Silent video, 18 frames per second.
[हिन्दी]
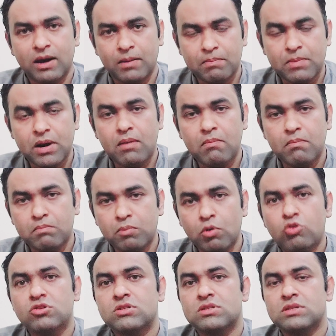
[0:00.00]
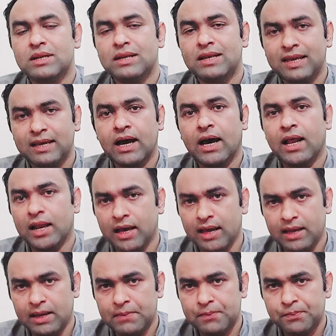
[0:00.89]
अपना बुग्ज़ निकाला
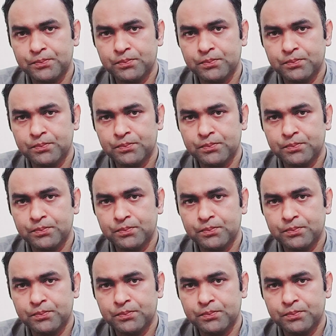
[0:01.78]
है